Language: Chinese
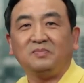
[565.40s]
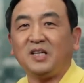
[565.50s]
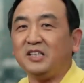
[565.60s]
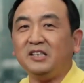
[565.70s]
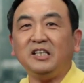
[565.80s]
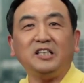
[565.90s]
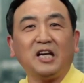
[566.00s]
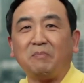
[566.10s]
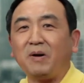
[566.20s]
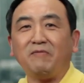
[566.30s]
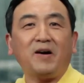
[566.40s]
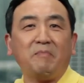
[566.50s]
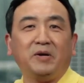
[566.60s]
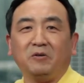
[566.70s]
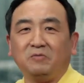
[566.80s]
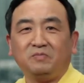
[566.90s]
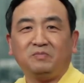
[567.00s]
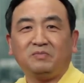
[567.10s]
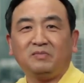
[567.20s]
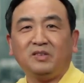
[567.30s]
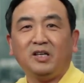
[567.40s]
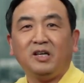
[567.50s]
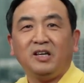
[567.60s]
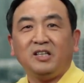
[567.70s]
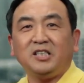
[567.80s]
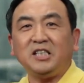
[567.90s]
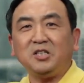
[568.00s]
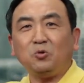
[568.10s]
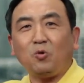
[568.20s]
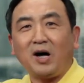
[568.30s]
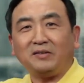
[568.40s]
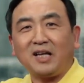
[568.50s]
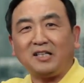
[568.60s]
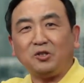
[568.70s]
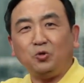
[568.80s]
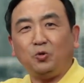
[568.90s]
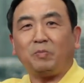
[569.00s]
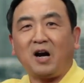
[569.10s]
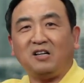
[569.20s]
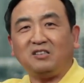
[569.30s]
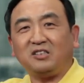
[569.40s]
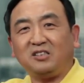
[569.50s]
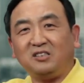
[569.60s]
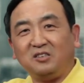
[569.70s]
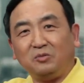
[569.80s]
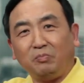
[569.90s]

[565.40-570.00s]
他一点办法没有。尽管他的女伴是